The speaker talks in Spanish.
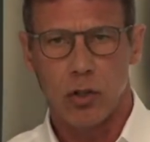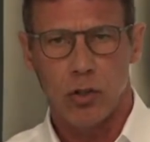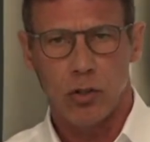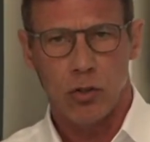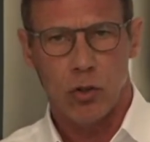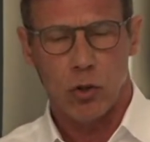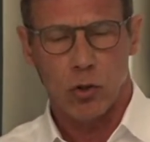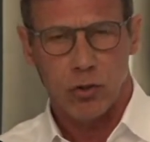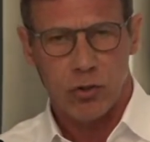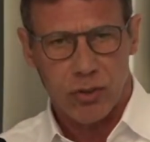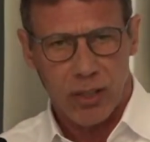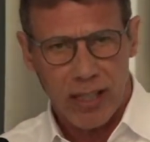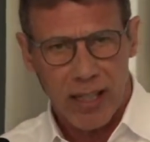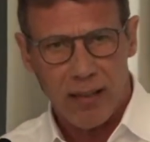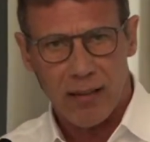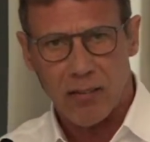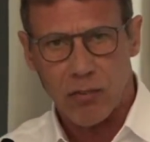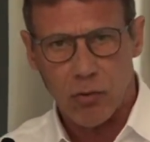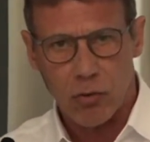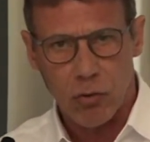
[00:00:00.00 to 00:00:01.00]
Los tres
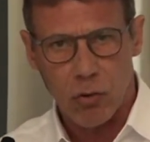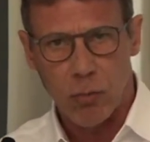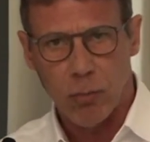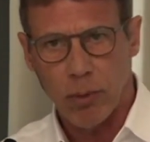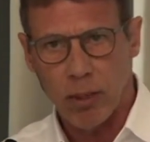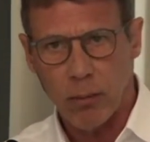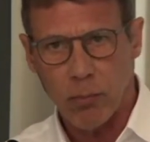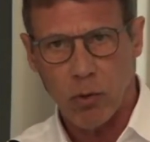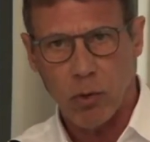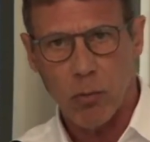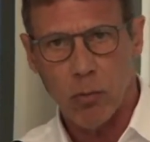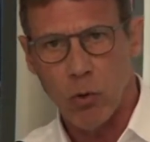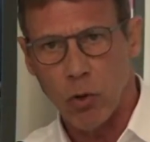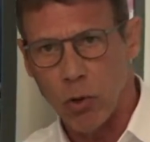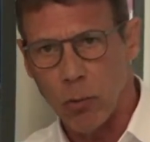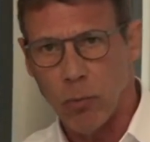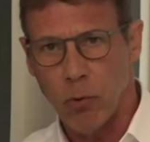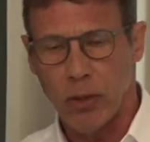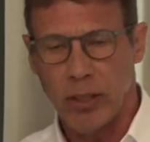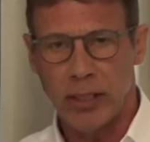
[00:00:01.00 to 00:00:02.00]
son miembros del
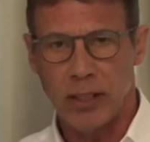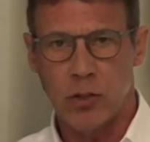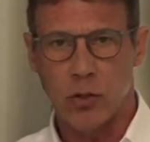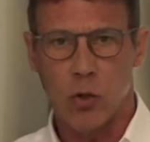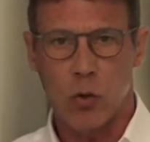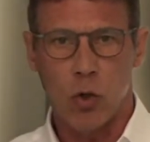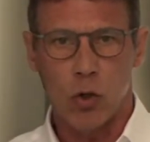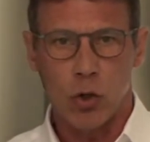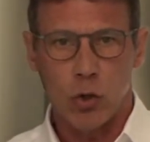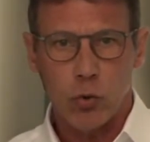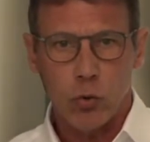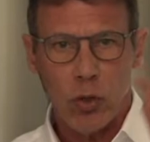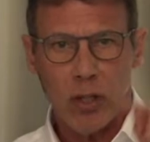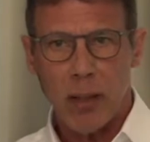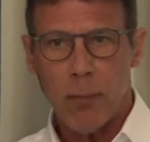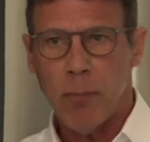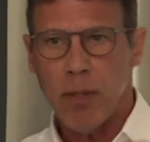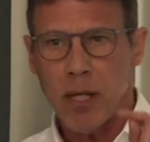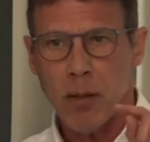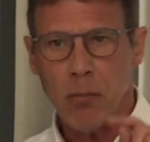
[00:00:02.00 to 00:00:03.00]
buró político. Cuando tú
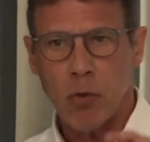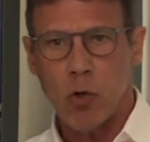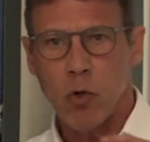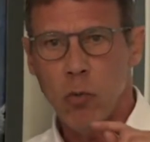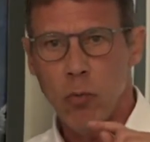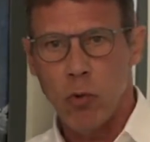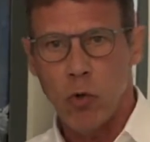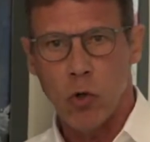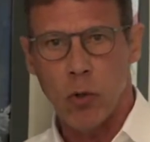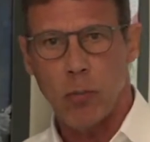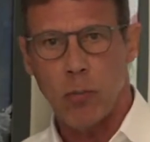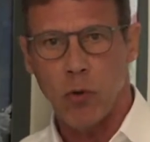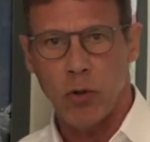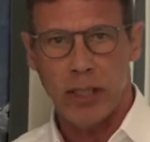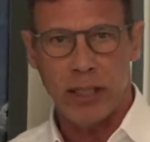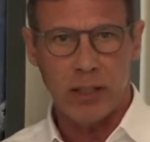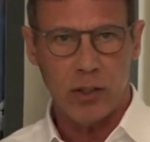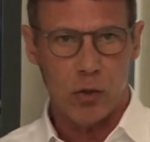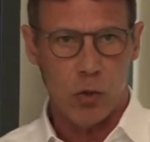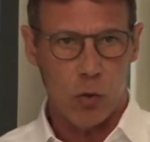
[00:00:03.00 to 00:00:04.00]
eres miembro de un buró
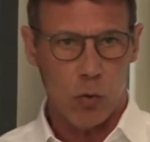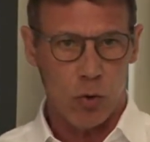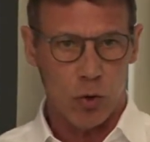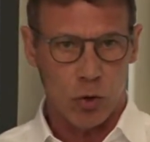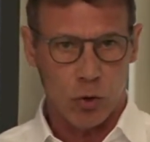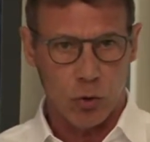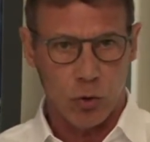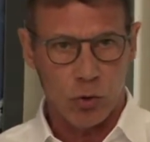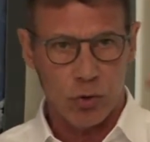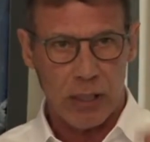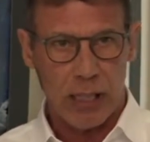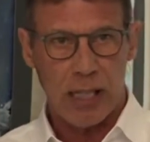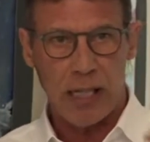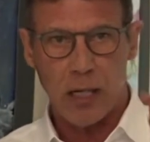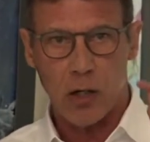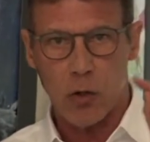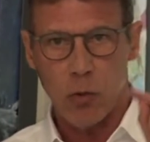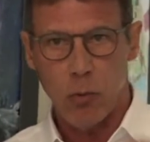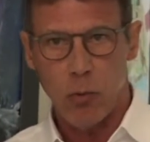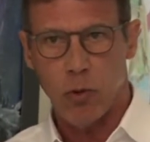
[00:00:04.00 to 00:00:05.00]
político, cuando tú estás en
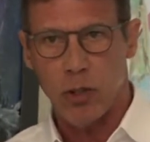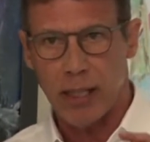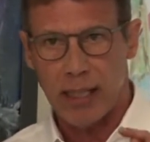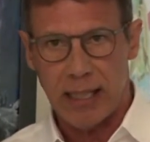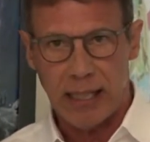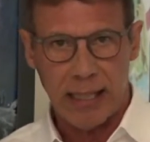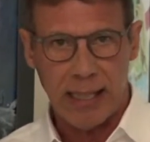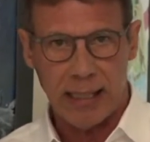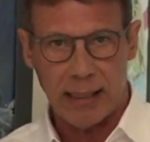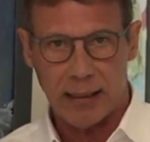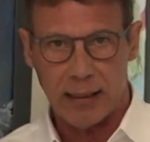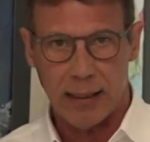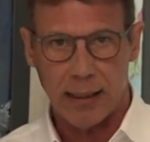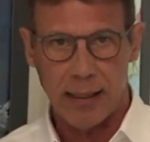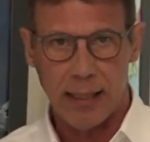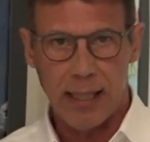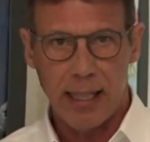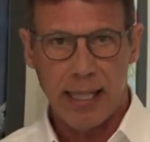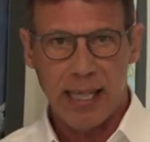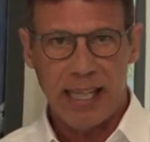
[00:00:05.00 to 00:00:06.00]
la cúpula dirigente
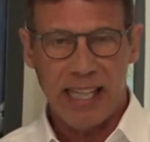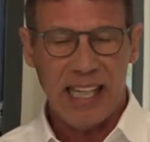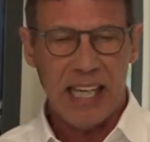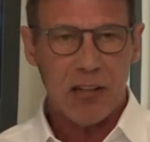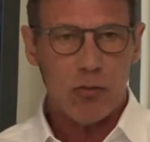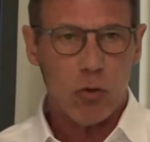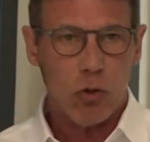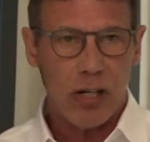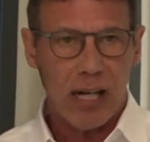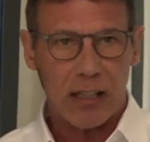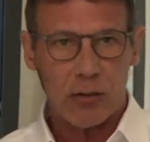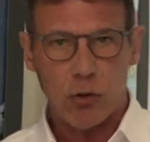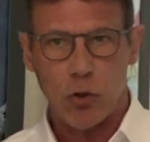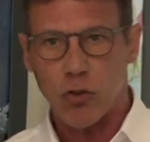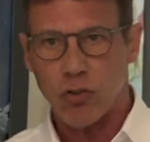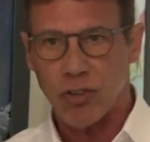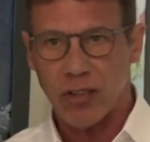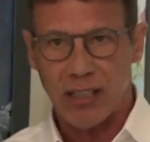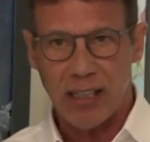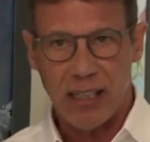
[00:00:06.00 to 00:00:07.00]
y esos
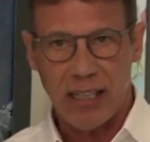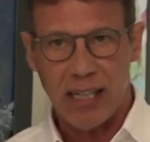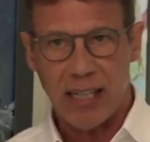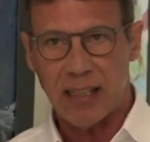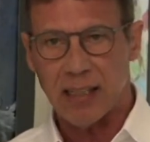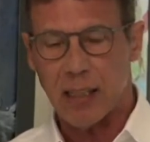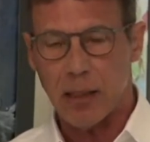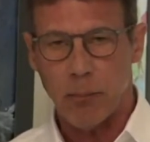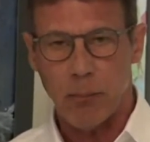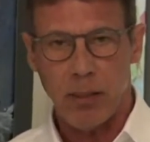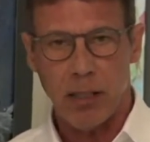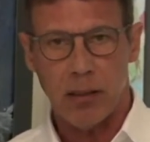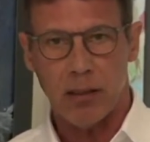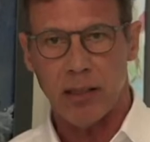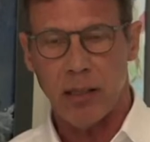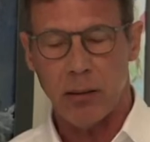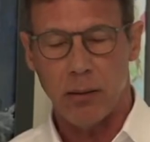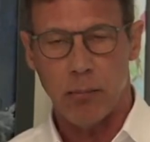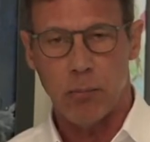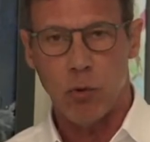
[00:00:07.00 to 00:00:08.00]
14 dirigentes
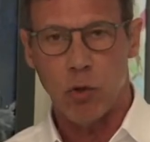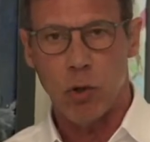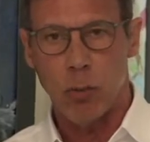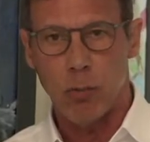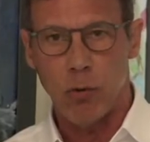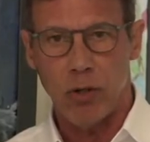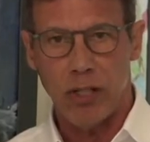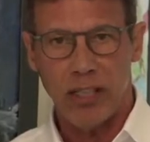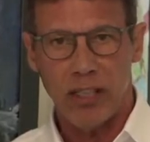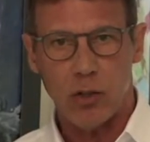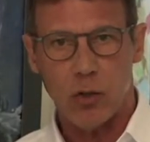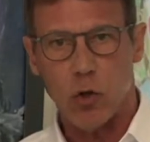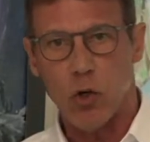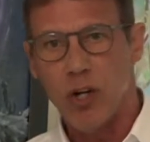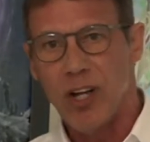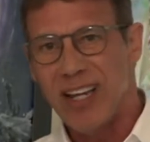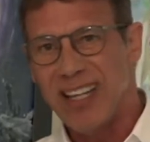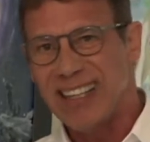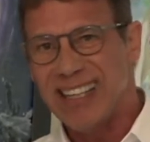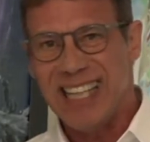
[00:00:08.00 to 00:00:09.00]
del buró político
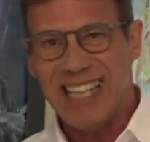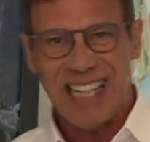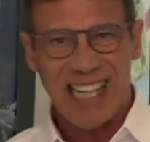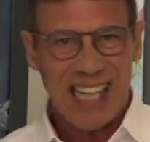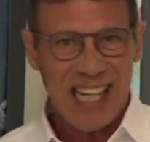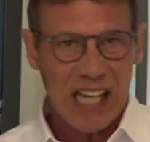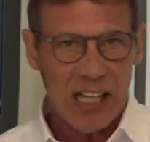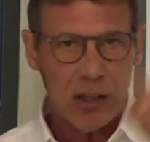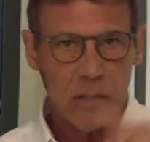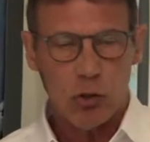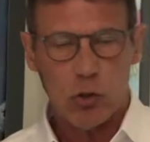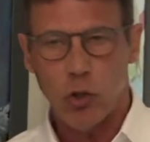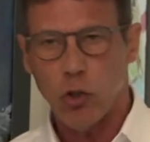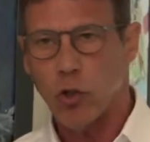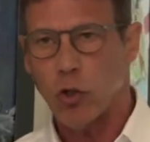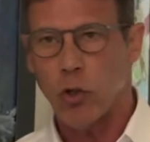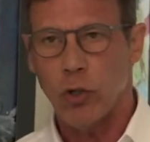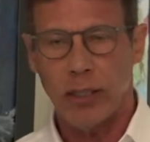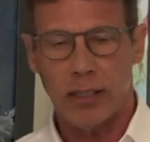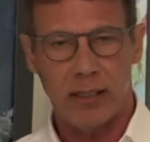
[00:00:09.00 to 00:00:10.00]
dirigen
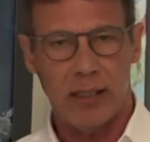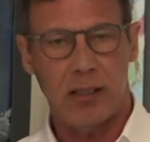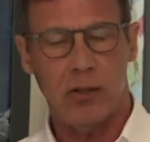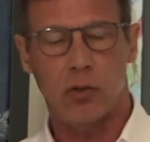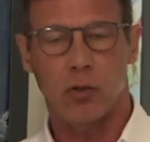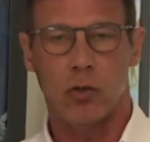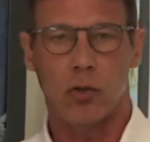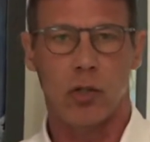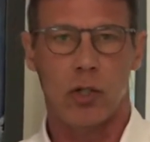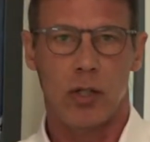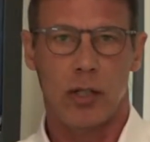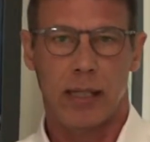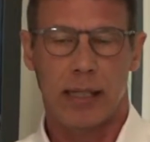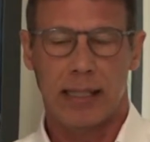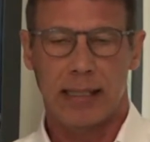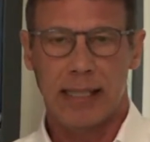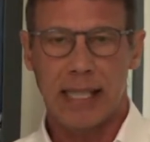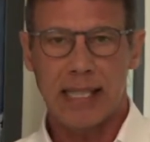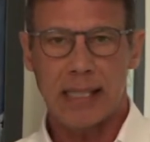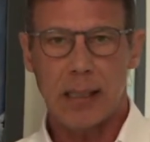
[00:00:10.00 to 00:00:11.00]
todos los destinos
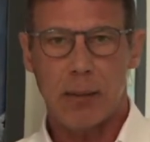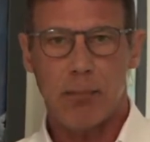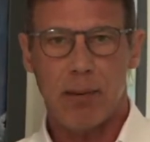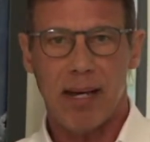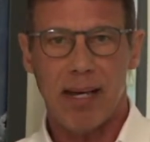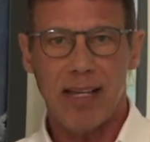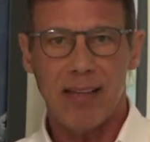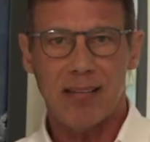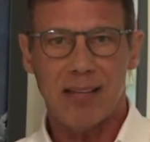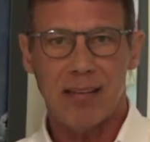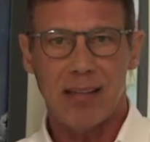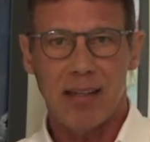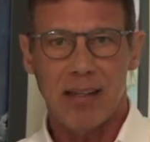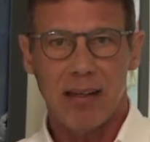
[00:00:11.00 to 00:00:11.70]
de ese país,